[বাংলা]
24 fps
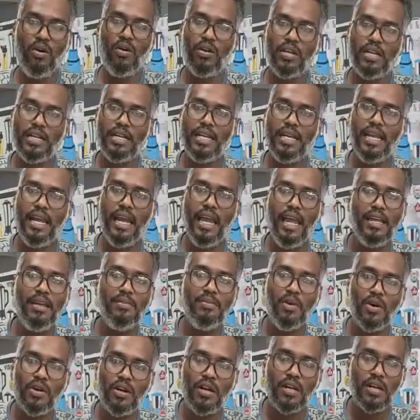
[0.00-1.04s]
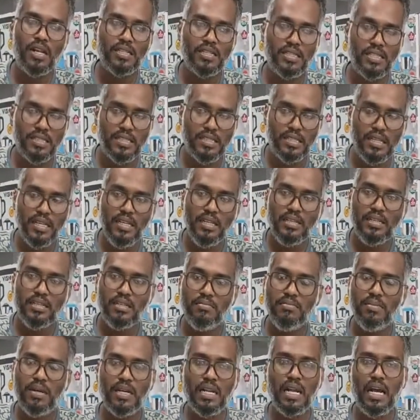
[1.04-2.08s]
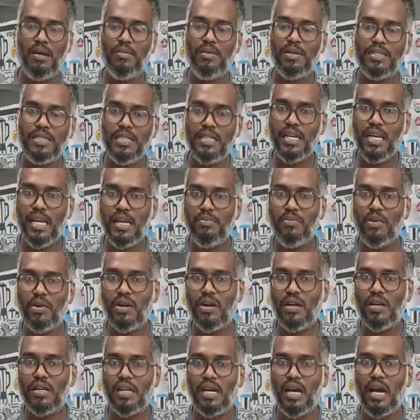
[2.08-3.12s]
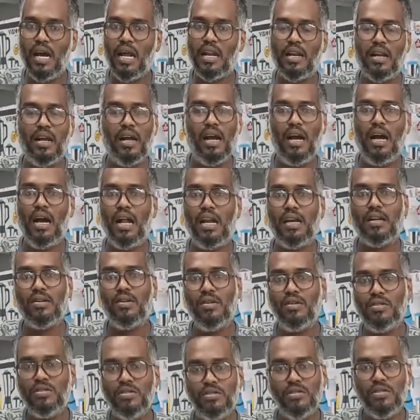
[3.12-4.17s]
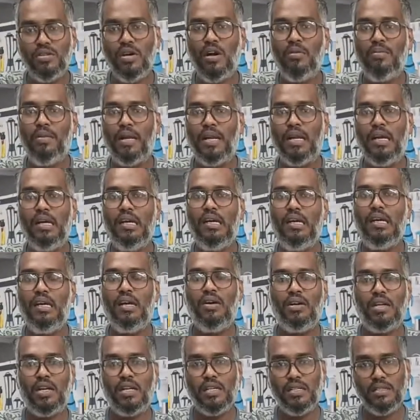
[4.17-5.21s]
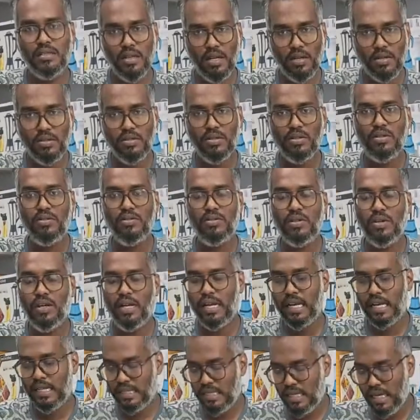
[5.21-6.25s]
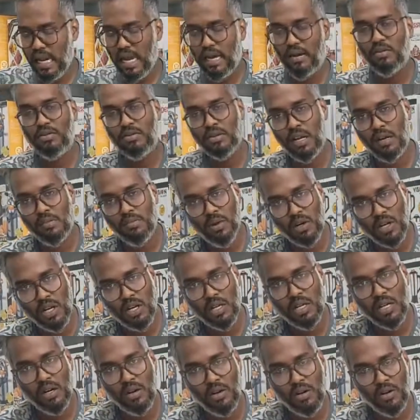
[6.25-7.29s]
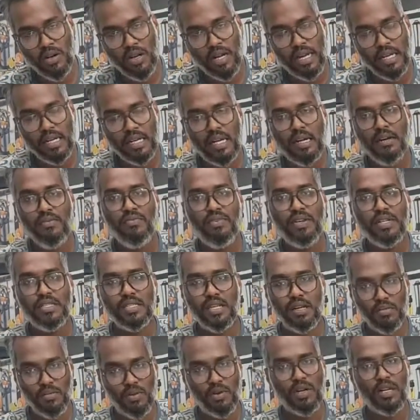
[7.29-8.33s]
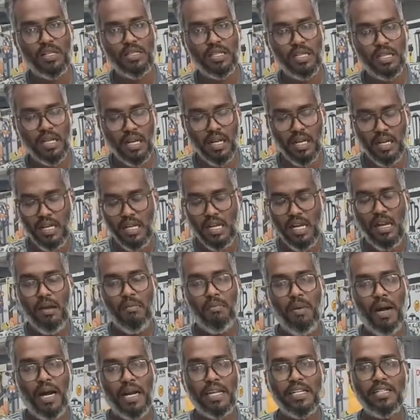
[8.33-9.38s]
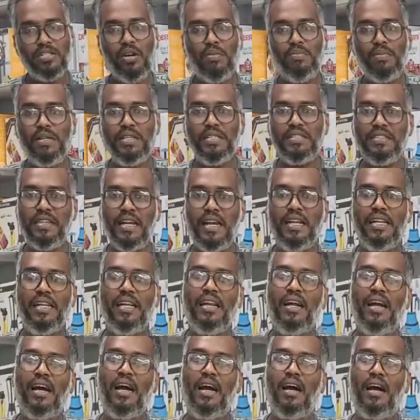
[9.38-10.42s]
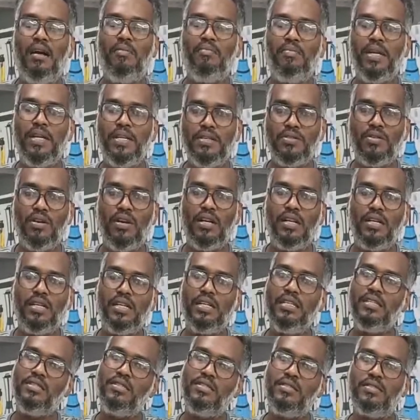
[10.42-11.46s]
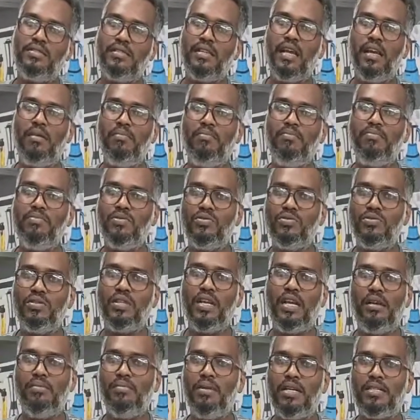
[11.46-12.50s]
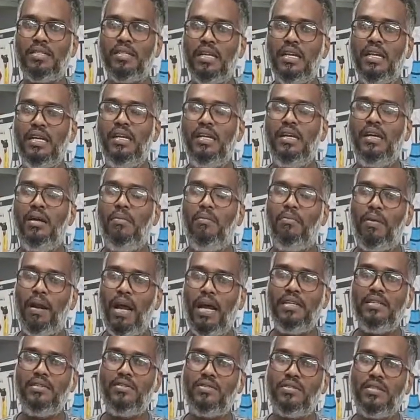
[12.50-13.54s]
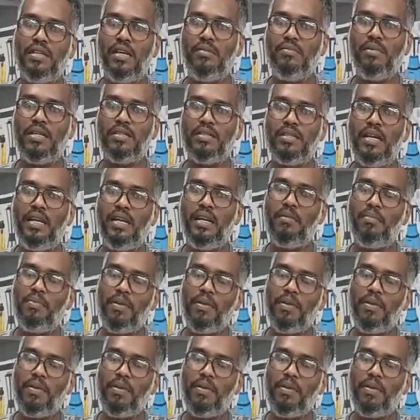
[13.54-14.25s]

অনেকেই এই মডেলটা চাচ্ছে বাট আমাদের এই মডেলটা আর আর কন্টিনিউ হবে না ওটা ডিসকন্টিনিউড হয়ে গেছে এখনকার মডেলটা হলো এটা ফিচার মডেল যেটা বাকি সব ডিজাইন বিল্ড কোয়ালিটি সেম টু সেম আছে প্রাইজও সেম আছে এটা